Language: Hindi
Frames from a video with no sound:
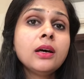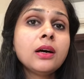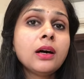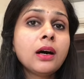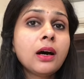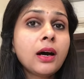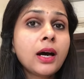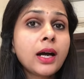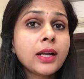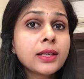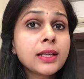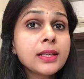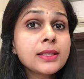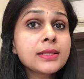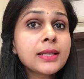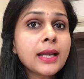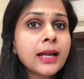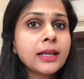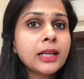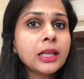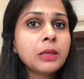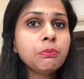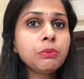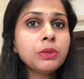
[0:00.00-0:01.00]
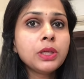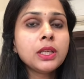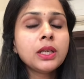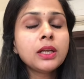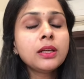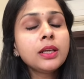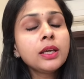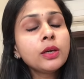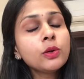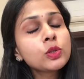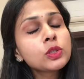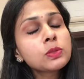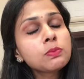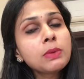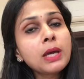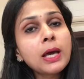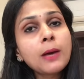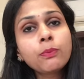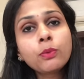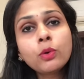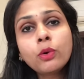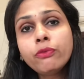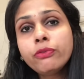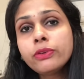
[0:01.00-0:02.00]
अंडरस्टैंडिंग uh, पीरियड है उसमें
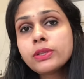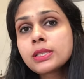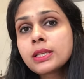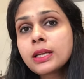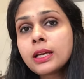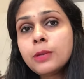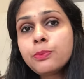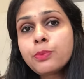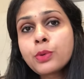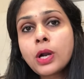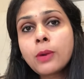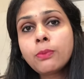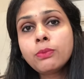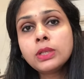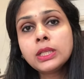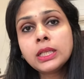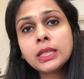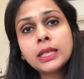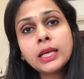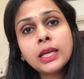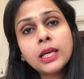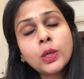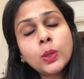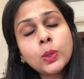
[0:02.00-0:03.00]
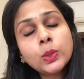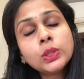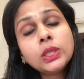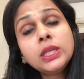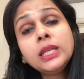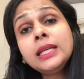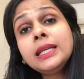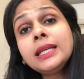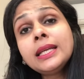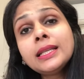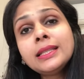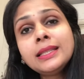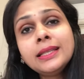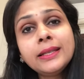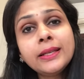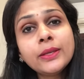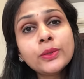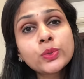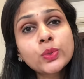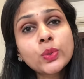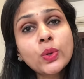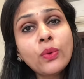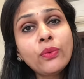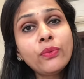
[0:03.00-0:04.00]
आपको फिजिकल प्रॉम्प्ट देना है और धीरे धीरे
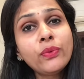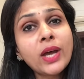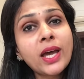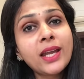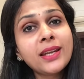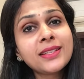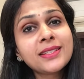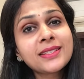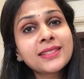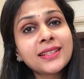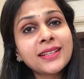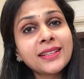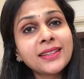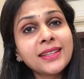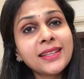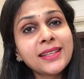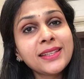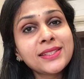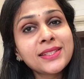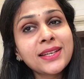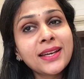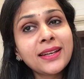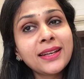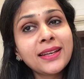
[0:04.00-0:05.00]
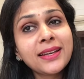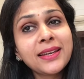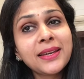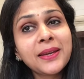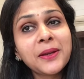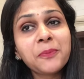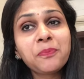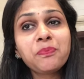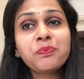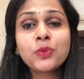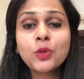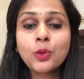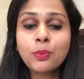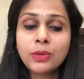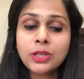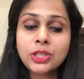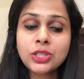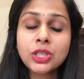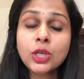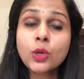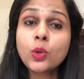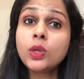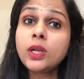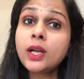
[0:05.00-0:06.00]
उसको वैनिश करते जाना है तो
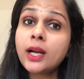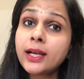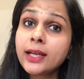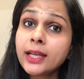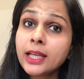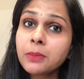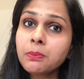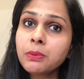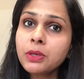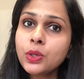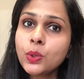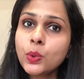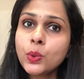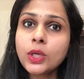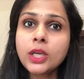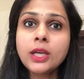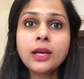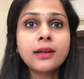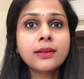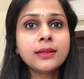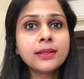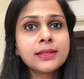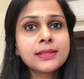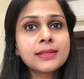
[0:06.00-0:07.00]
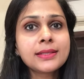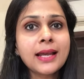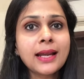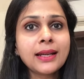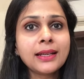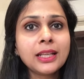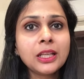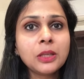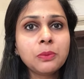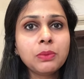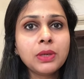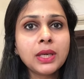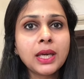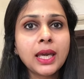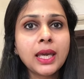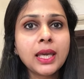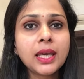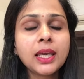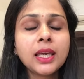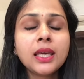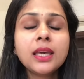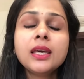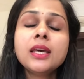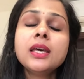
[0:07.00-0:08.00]
बच्चे को लर्निंग भी होगी अंडरस्टैंडिंग भी
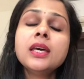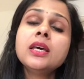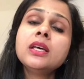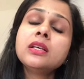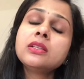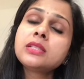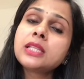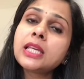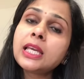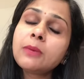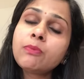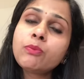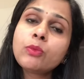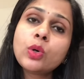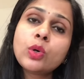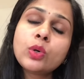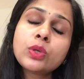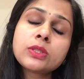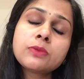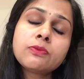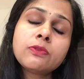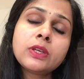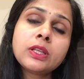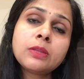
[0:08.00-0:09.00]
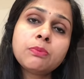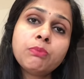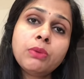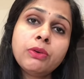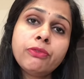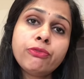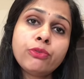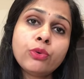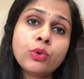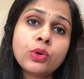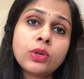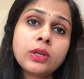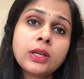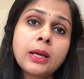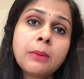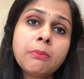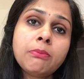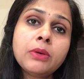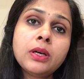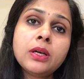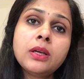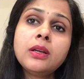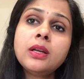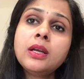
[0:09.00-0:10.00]
आएगी सेम गोज विद बिफोर
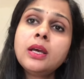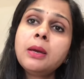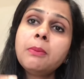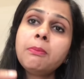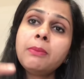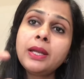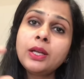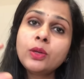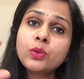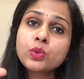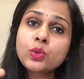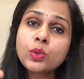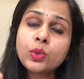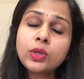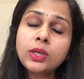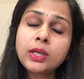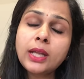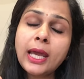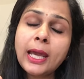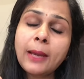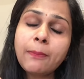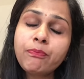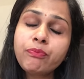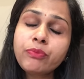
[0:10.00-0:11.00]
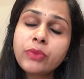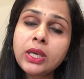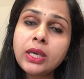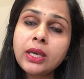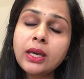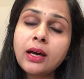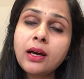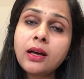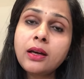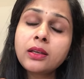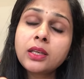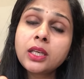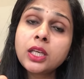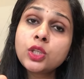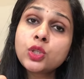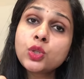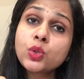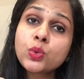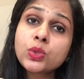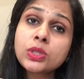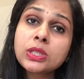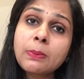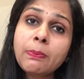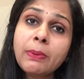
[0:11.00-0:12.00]
नंबर मैंने उसको टाइप किया कि
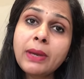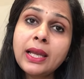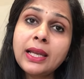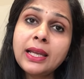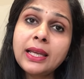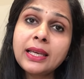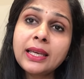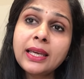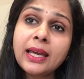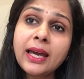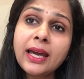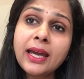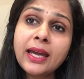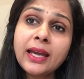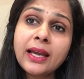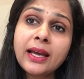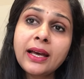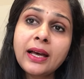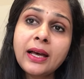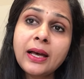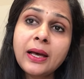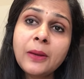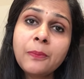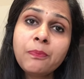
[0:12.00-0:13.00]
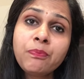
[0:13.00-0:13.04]
टू से पहले क्या आएगा